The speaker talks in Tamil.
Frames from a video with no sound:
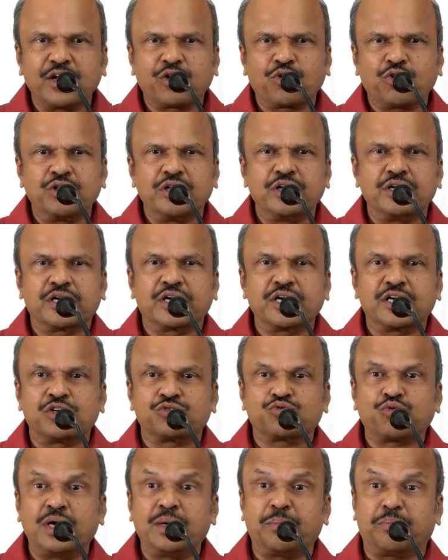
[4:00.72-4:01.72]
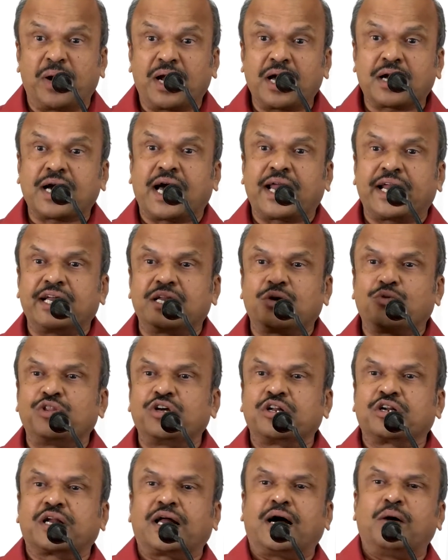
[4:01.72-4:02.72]
இடஒதுக்கீடு என்று சொல்லி பணக்கார
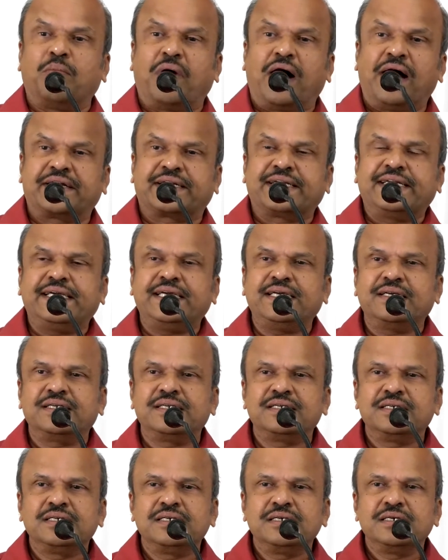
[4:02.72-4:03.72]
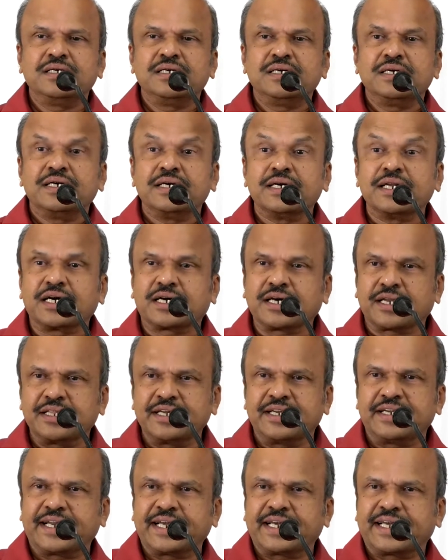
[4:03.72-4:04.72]
இடஒதுக்கீடாக மாற்றி இருக்கிறது
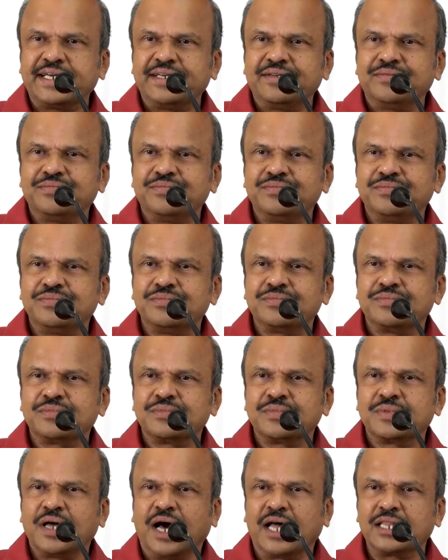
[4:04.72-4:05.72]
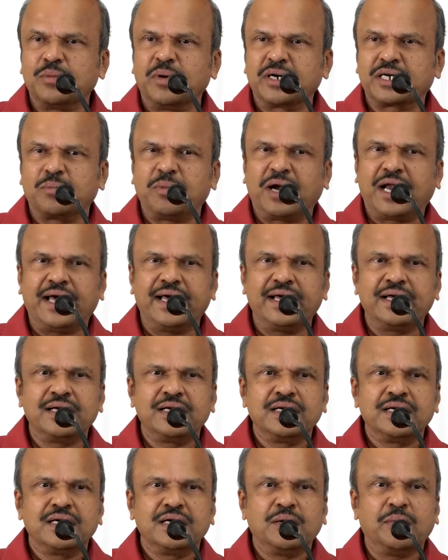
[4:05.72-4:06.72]
இன்றைக்கு அது மட்டுமல்ல
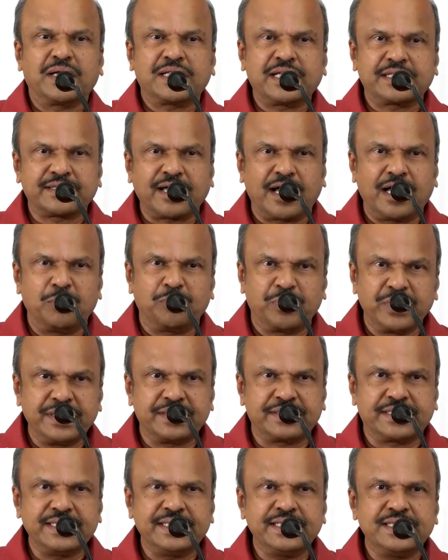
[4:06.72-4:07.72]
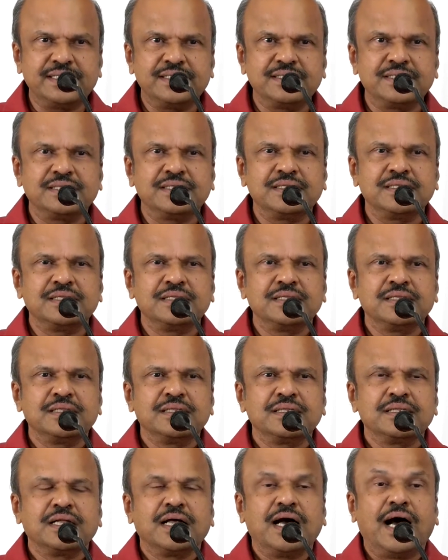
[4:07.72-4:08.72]
மதத்தால் பிரித்து
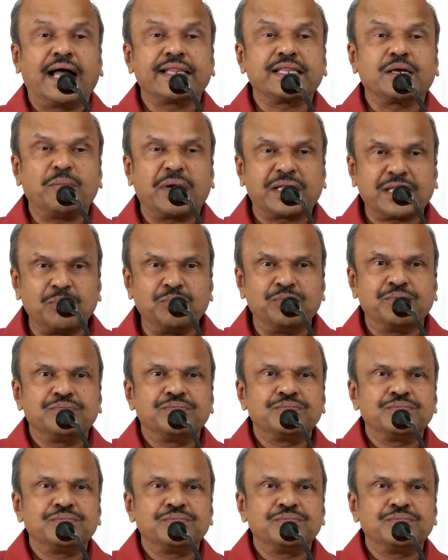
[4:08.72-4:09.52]
அந்த மதம்